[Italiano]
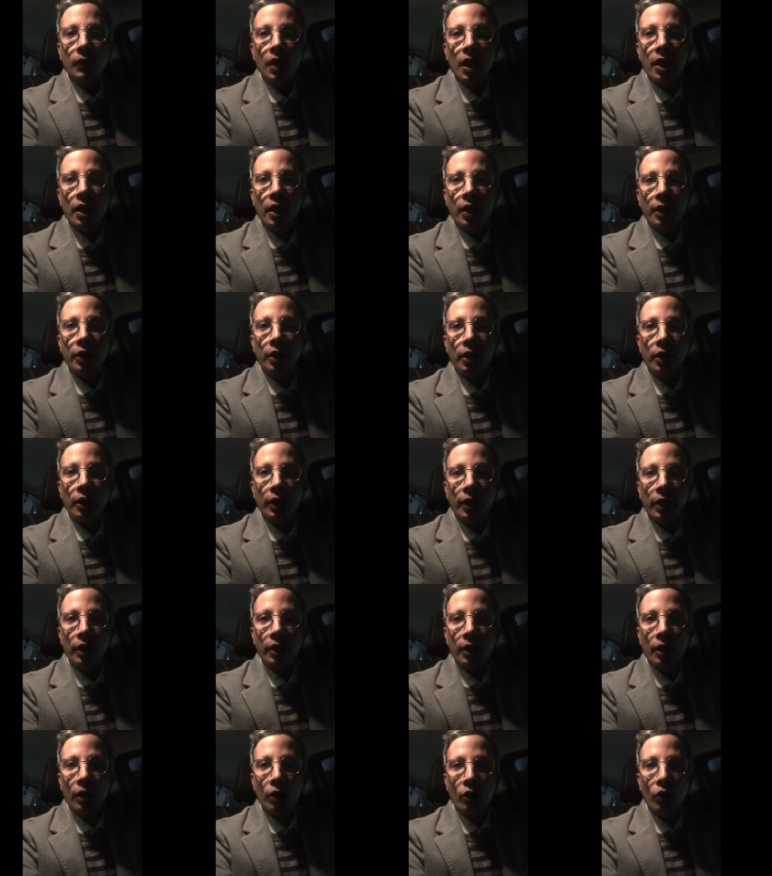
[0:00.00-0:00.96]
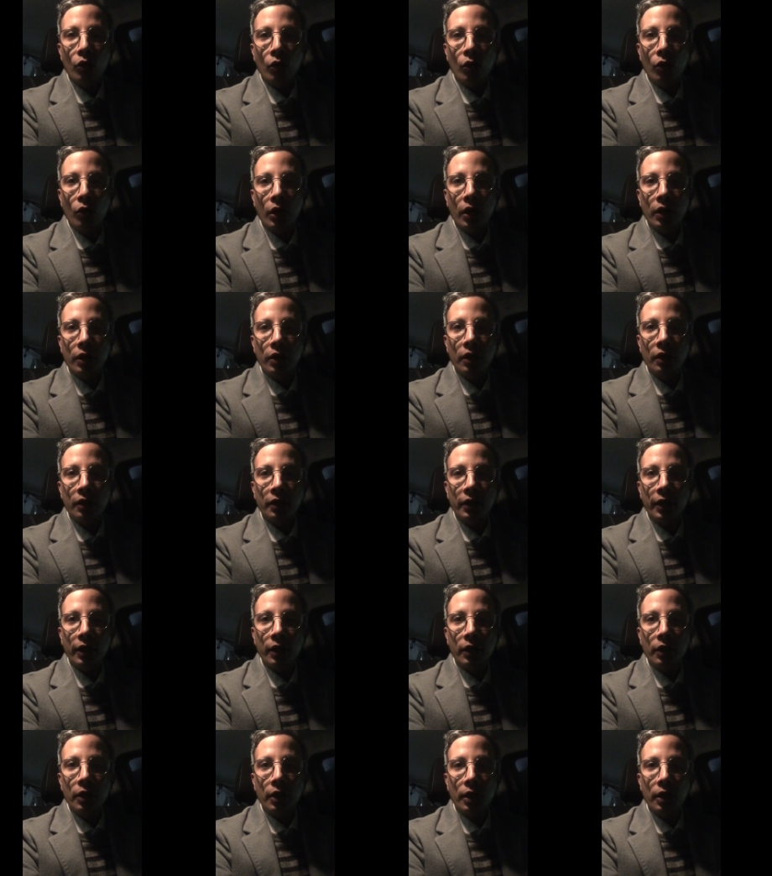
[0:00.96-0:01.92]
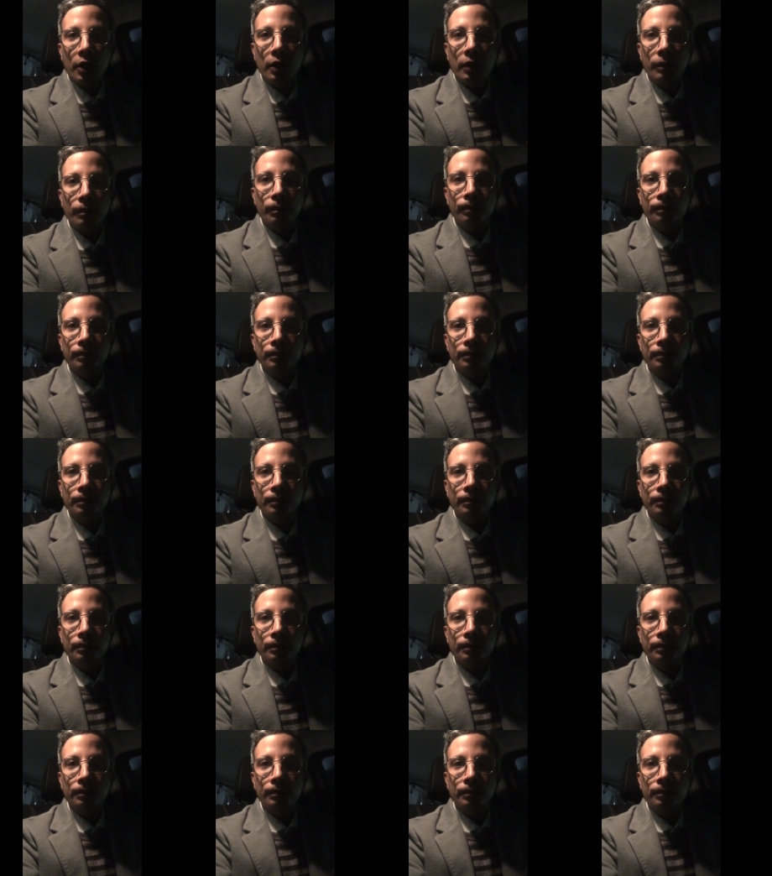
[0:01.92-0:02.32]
e a chi crede ancora De Andrea Agnelli.